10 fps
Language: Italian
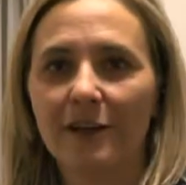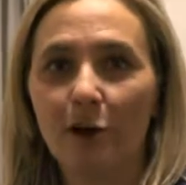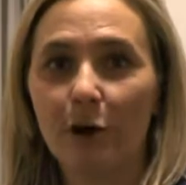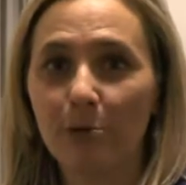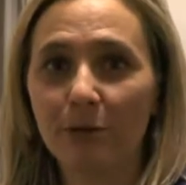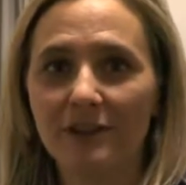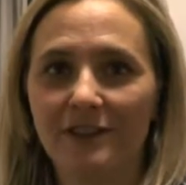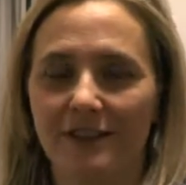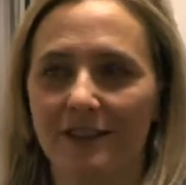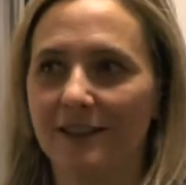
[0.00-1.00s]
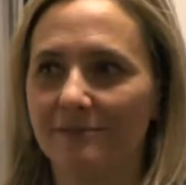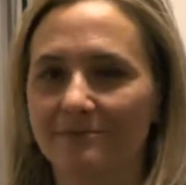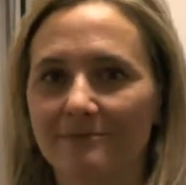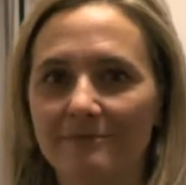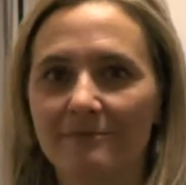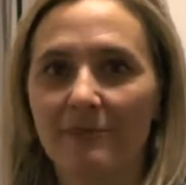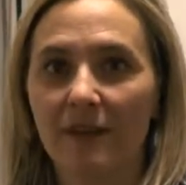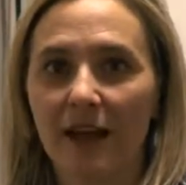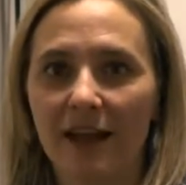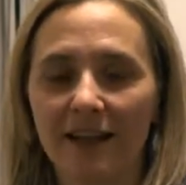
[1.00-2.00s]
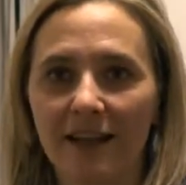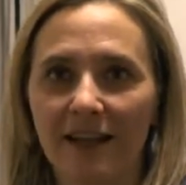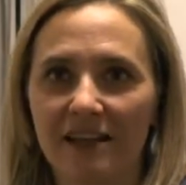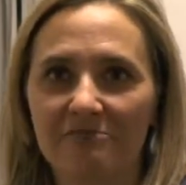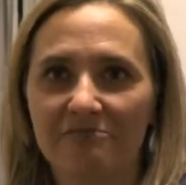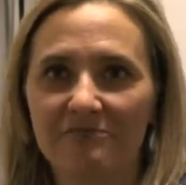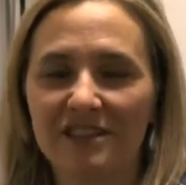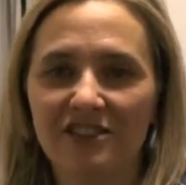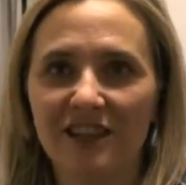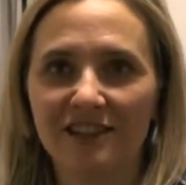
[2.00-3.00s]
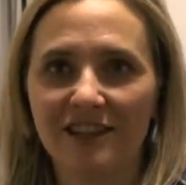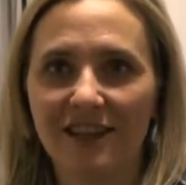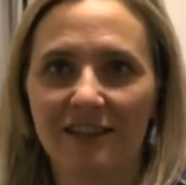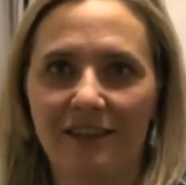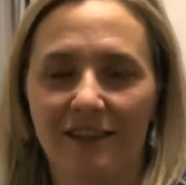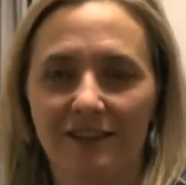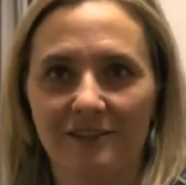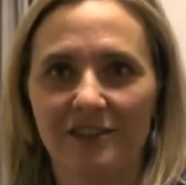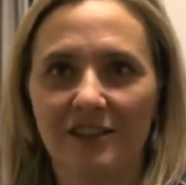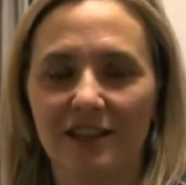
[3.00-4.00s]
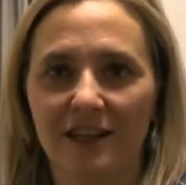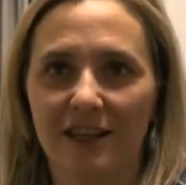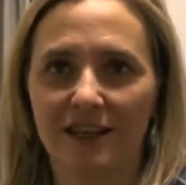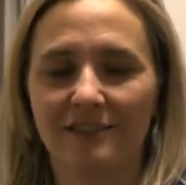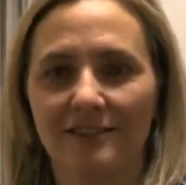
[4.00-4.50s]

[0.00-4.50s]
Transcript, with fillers: Colpo di scena. Alle 17 circa